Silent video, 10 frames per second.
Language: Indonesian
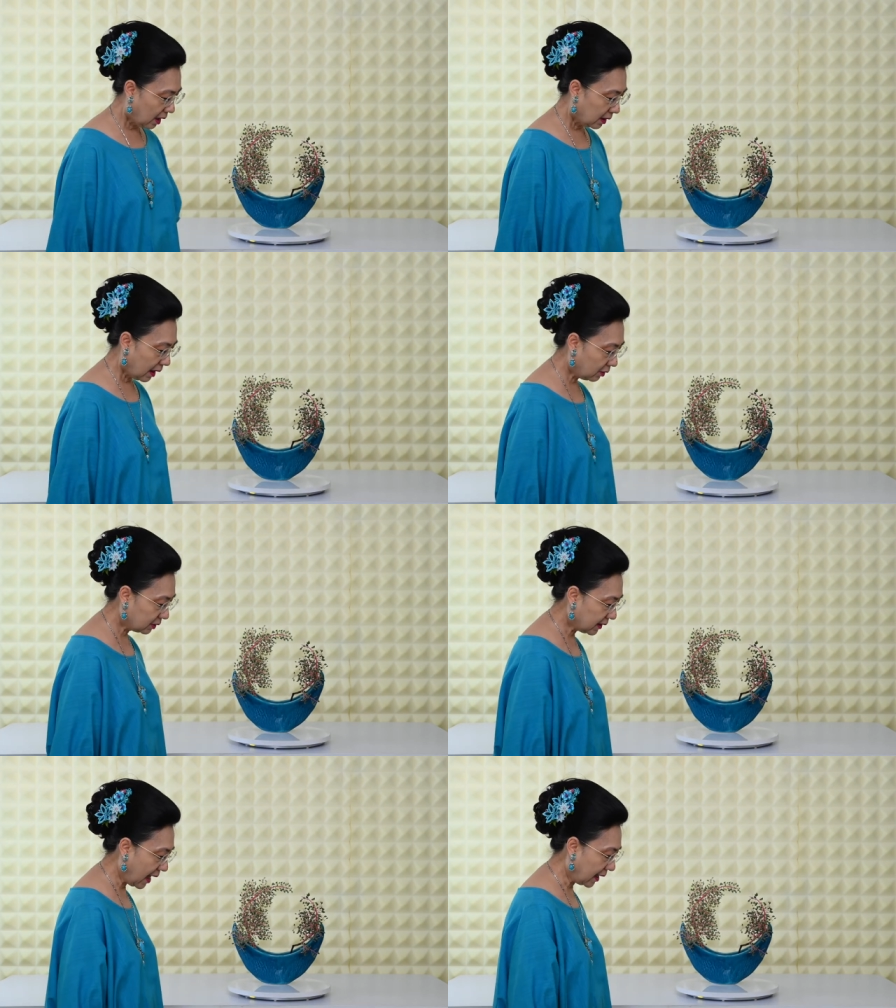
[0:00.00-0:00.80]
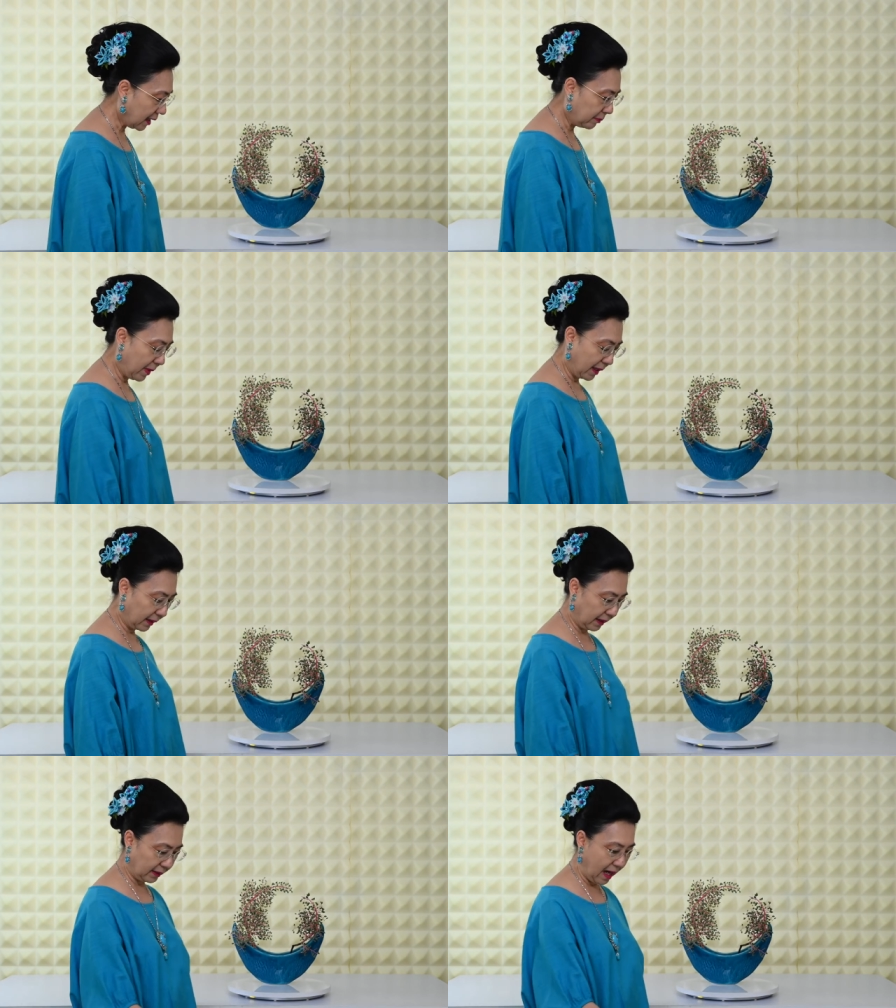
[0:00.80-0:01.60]
Lalu saya akan
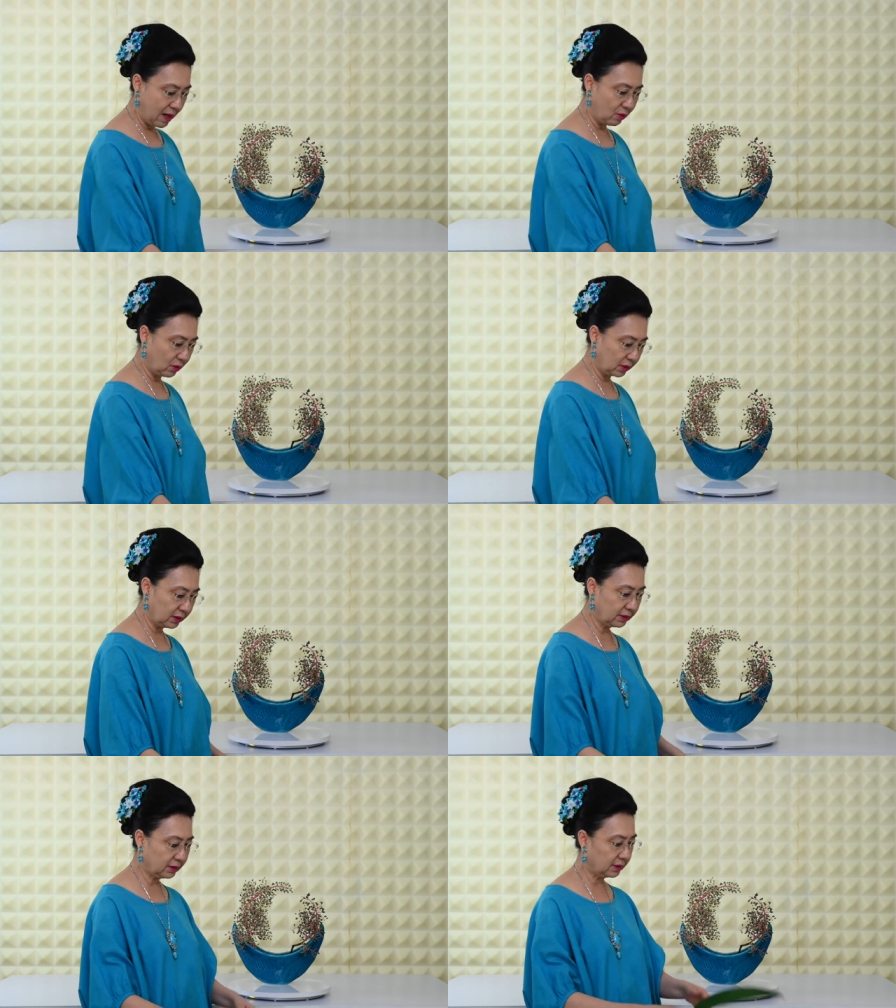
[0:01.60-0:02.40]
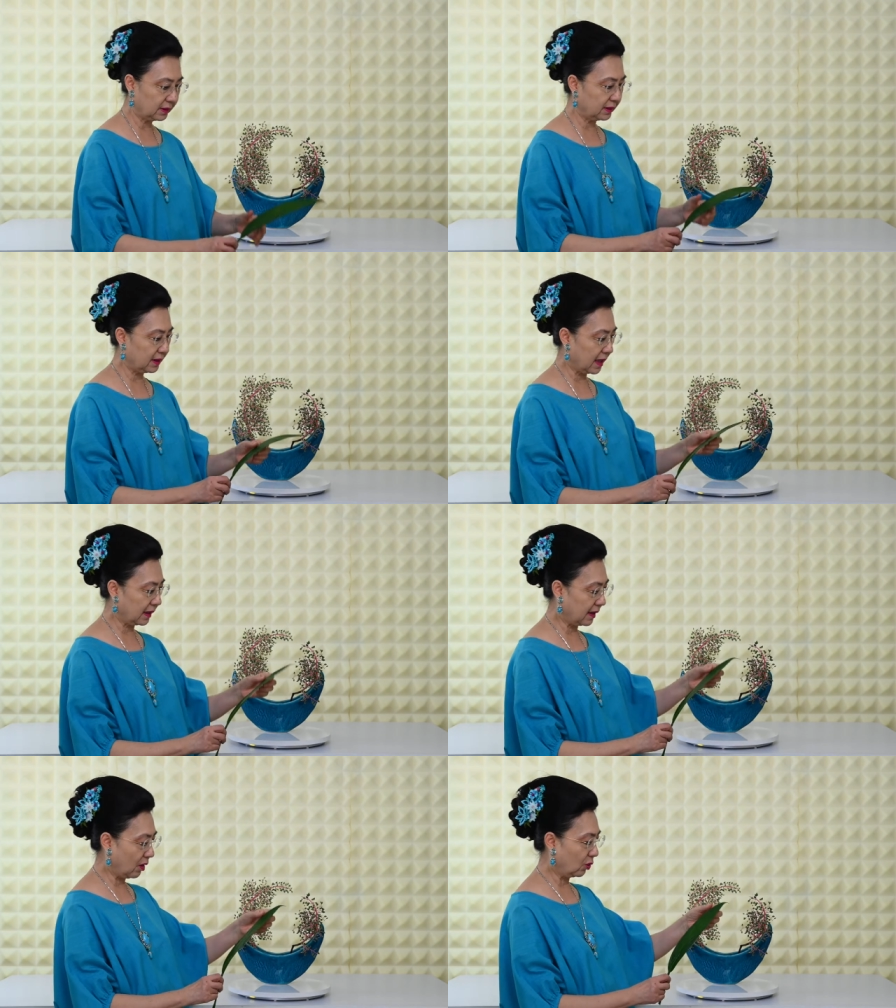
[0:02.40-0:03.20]
pakai daun, di sini
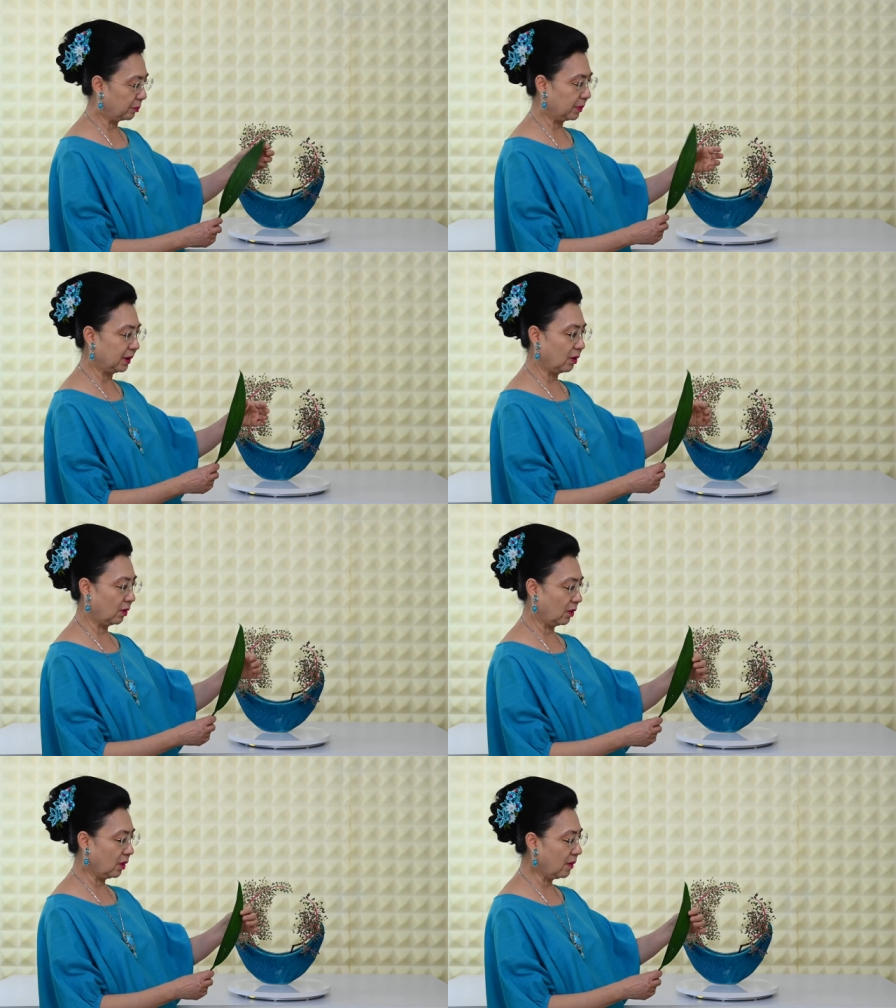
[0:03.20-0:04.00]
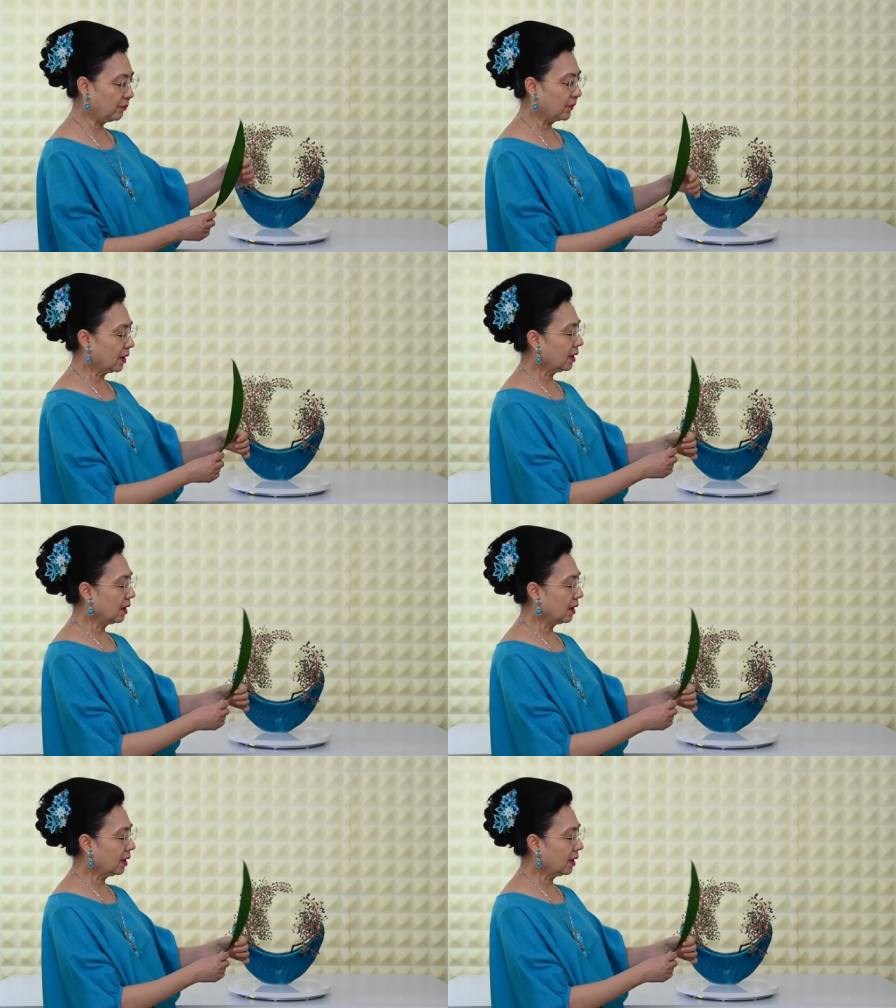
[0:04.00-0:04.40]
ada daun pilo.